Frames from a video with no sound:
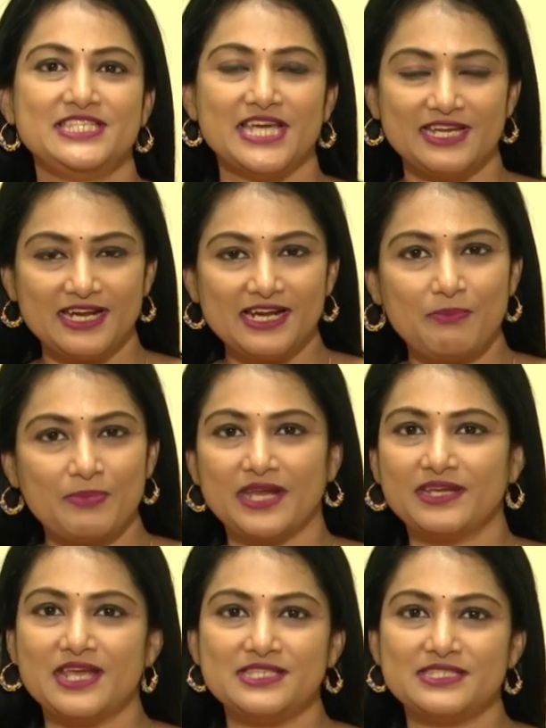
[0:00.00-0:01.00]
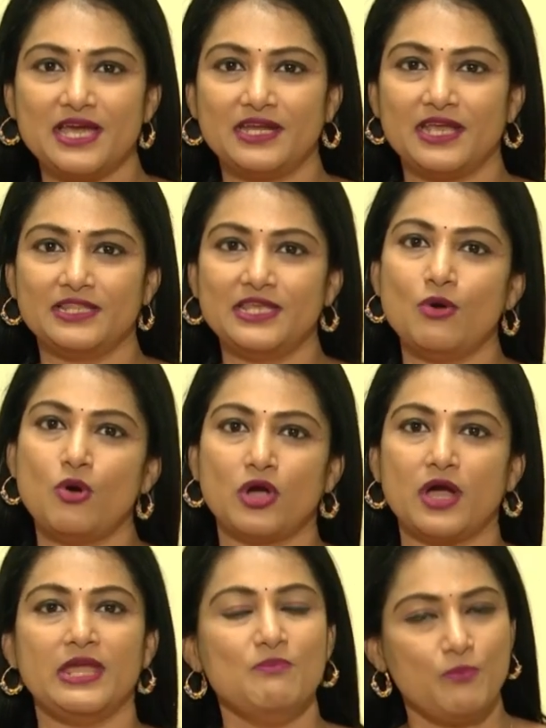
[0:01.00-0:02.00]
జనరల్గా ప్రెగ్నెన్సీ అనేది
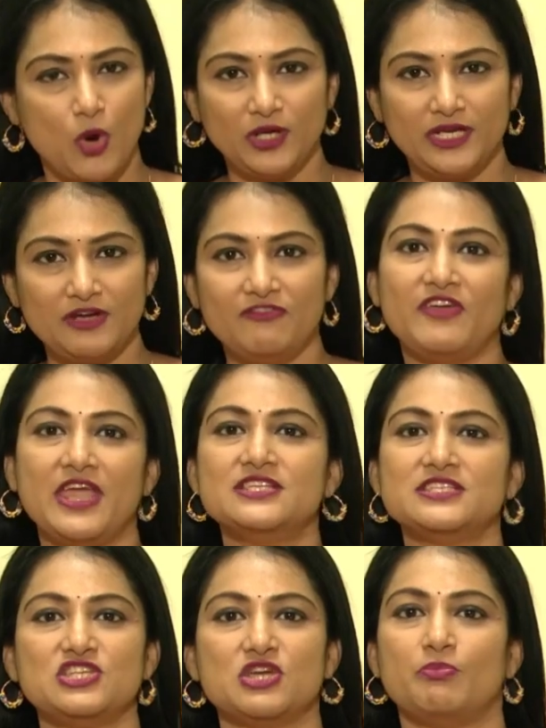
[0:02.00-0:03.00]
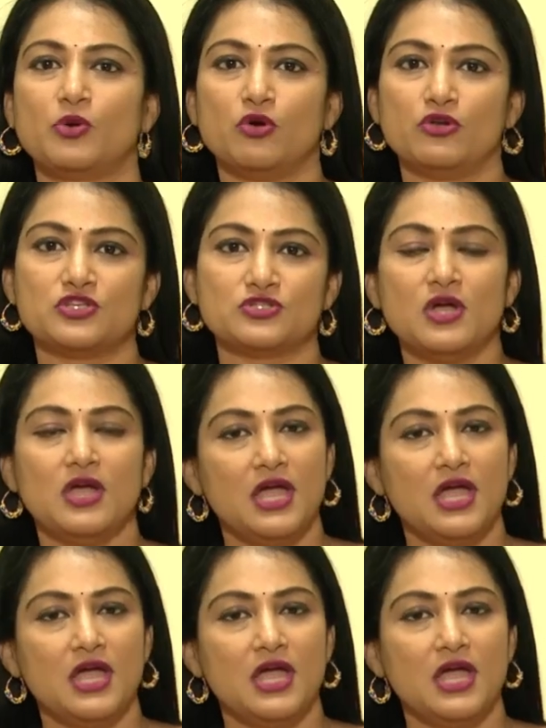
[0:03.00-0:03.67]
ఒక ఇంపార్టెంట్ ఫేజ్ అని చెప్పుకోవచ్చు